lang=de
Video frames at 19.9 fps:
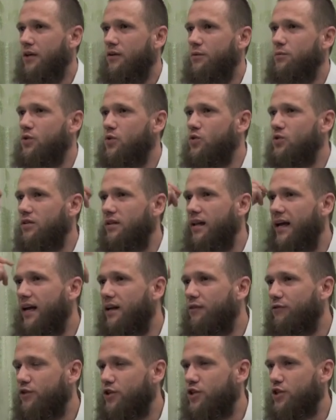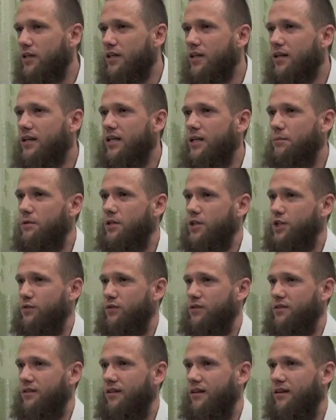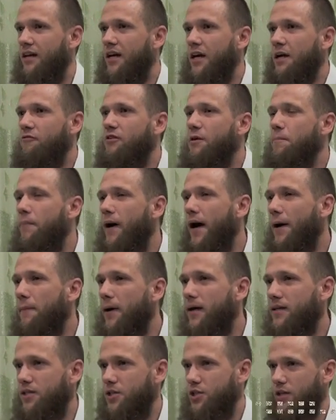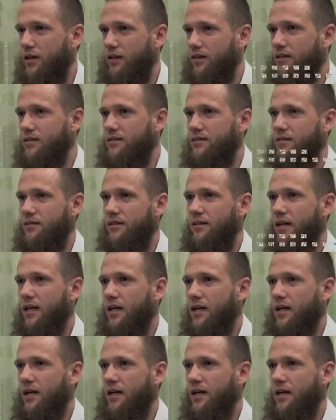Wir müssen unseren Herrn verstehen, liebe Geschwister, wie barmherzig er ist.